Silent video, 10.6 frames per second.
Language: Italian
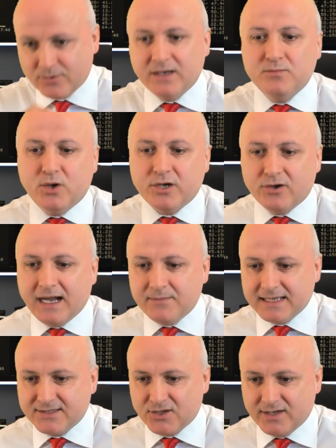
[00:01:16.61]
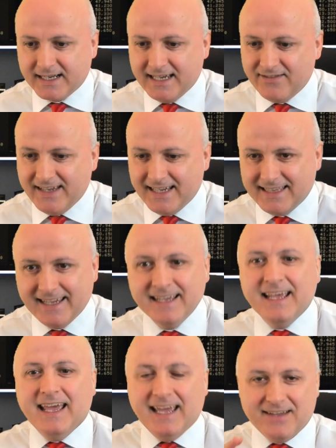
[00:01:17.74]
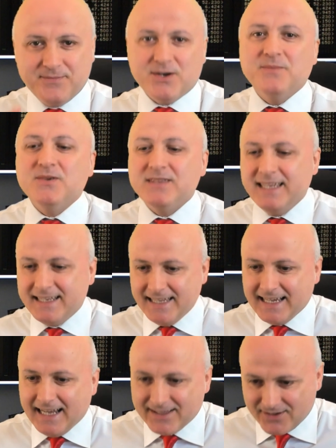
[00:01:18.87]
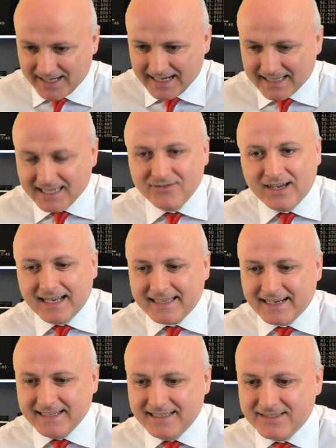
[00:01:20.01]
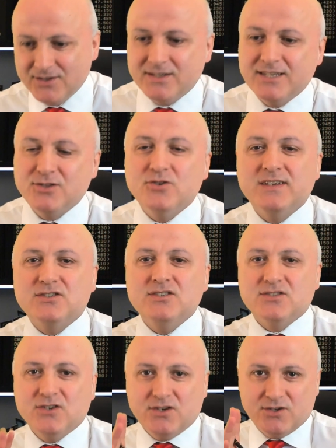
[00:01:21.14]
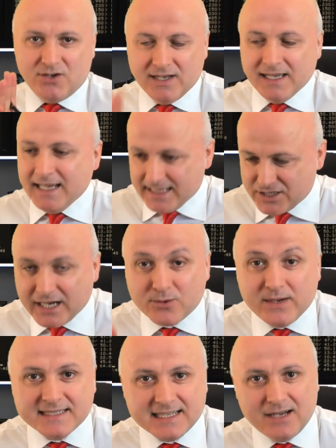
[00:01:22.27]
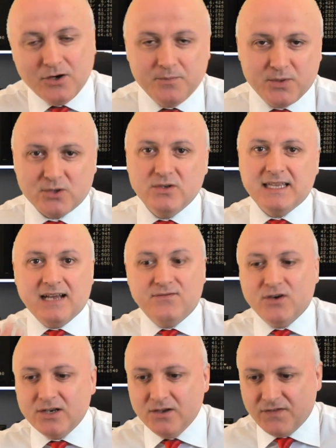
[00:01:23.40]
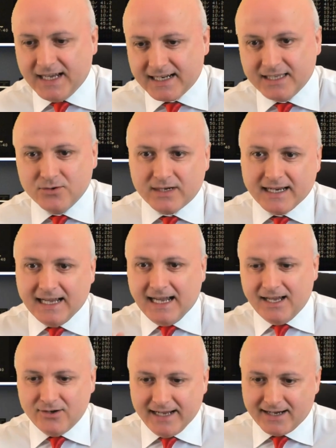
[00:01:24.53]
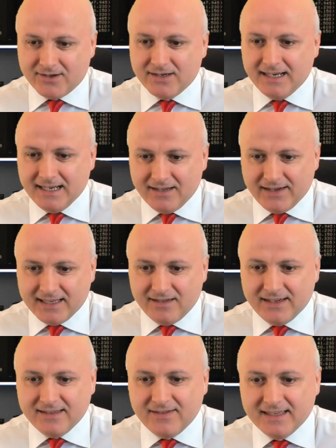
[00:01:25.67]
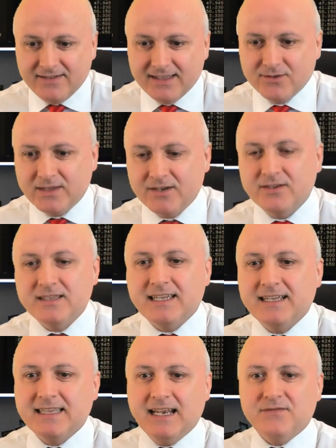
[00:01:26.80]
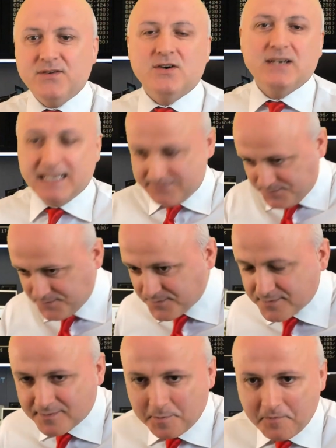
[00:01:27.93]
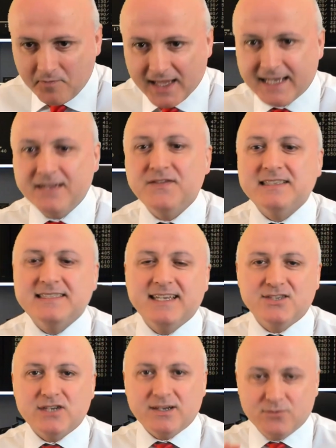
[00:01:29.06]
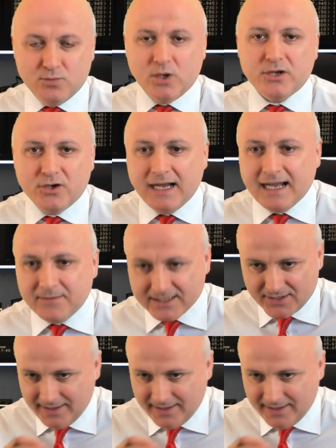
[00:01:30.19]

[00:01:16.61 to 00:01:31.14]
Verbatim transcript: quel buono Amazon che vedi è proprio dedicato relativo alla trading zone dove ci sono, c'è questa opportunità, voglio farti un regalo, eccoli lì, vedi, vedi, vedi, vedi tutti contenti, la folla che festeggia buono Amazon